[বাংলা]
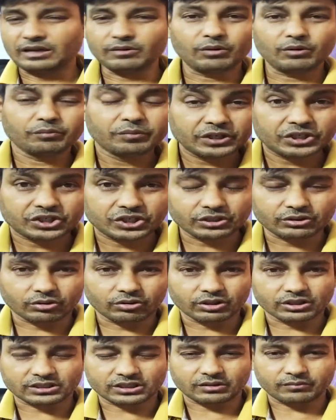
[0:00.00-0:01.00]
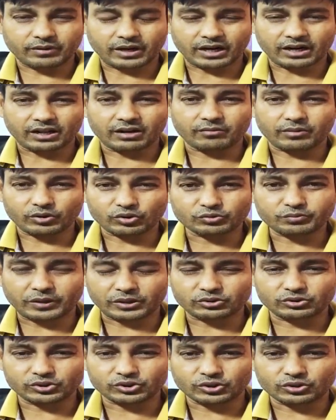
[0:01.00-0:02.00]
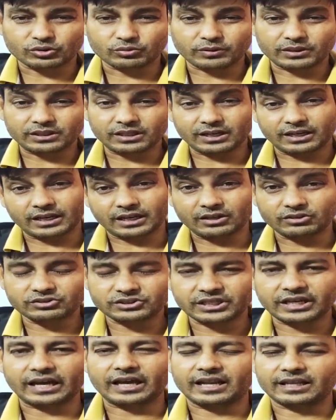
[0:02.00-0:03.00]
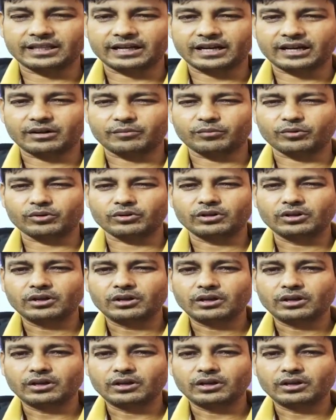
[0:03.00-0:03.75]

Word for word: এবং বিস্মিত হয়েছেন বাংলার মানুষ পার্থ চট্টোপাধ্যায়ের এখানে চেহারা দেখার পর